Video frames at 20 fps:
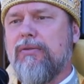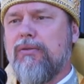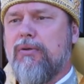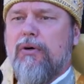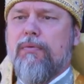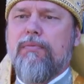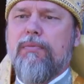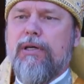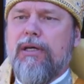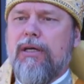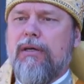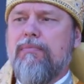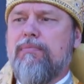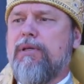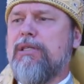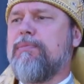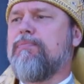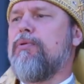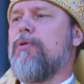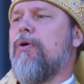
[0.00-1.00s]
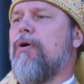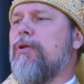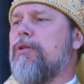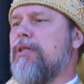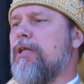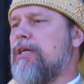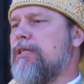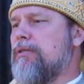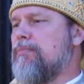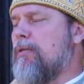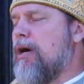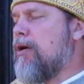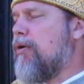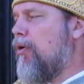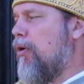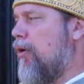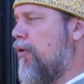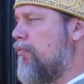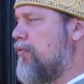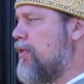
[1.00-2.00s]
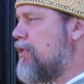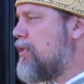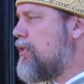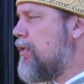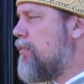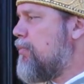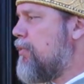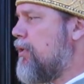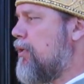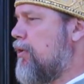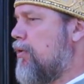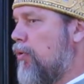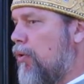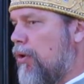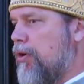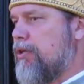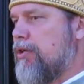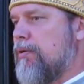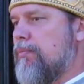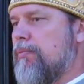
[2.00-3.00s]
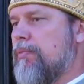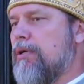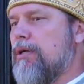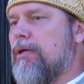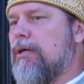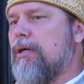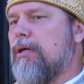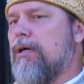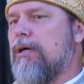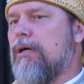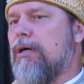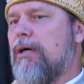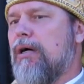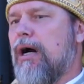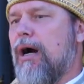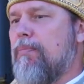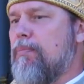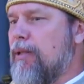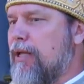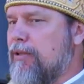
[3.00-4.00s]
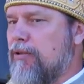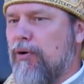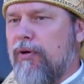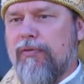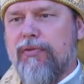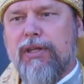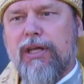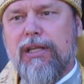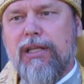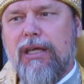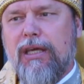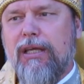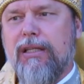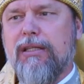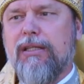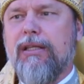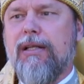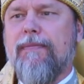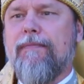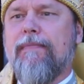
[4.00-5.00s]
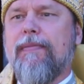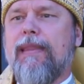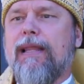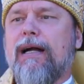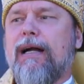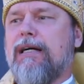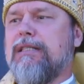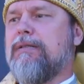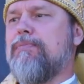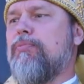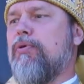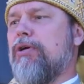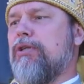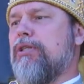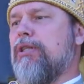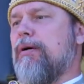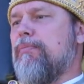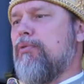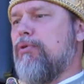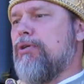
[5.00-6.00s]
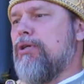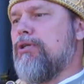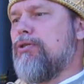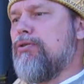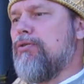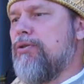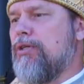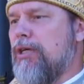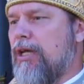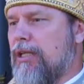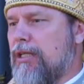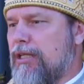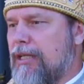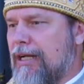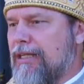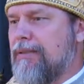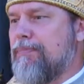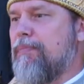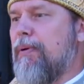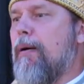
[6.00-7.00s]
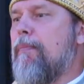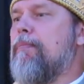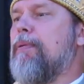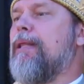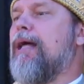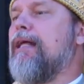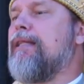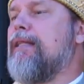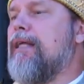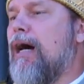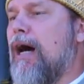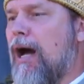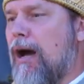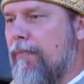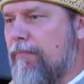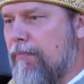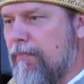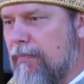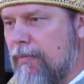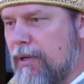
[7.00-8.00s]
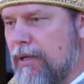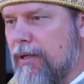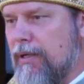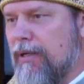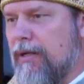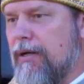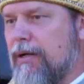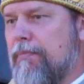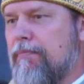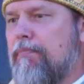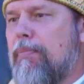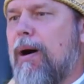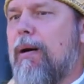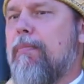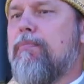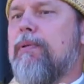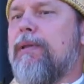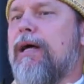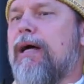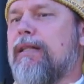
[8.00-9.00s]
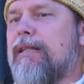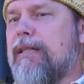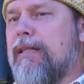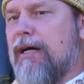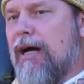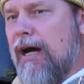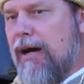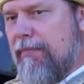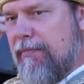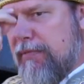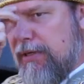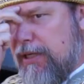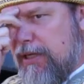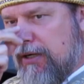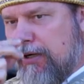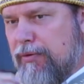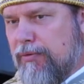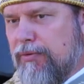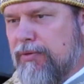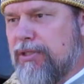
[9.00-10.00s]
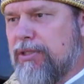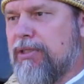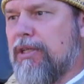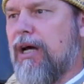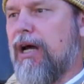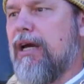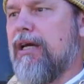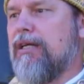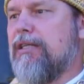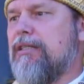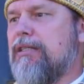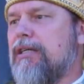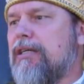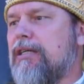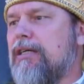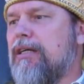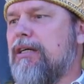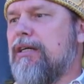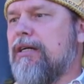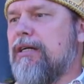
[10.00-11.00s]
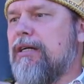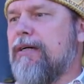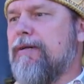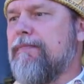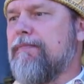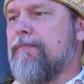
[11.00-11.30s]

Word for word: то мы бесплодная смоковница, мы ходим, а плодов-то нет. Господь-то будет судить нас по плодам, по плодам их узнаете их.